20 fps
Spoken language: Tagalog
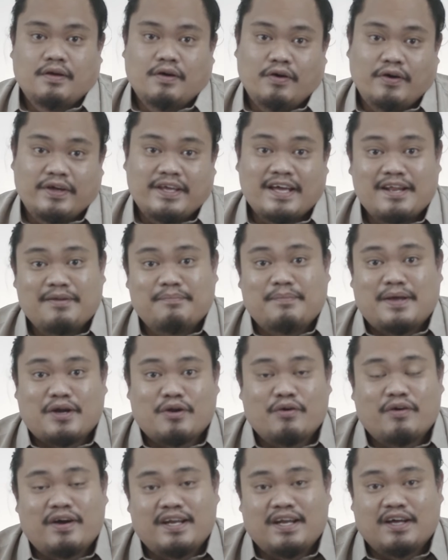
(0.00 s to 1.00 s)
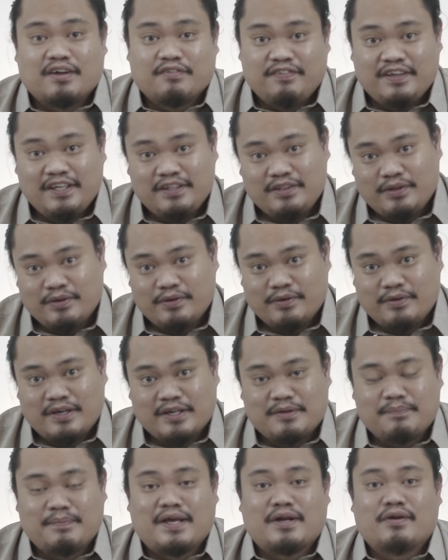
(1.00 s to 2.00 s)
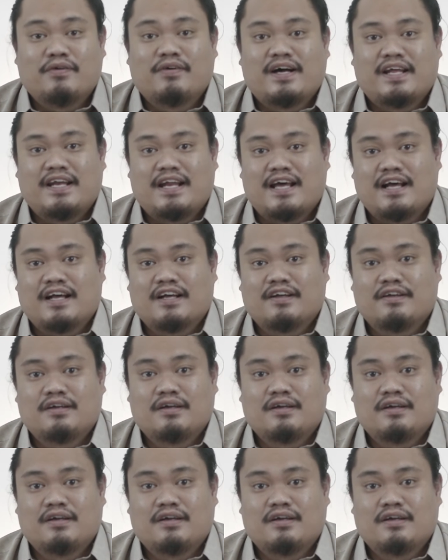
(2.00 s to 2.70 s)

O yan, meron ka ng video at meron ka ng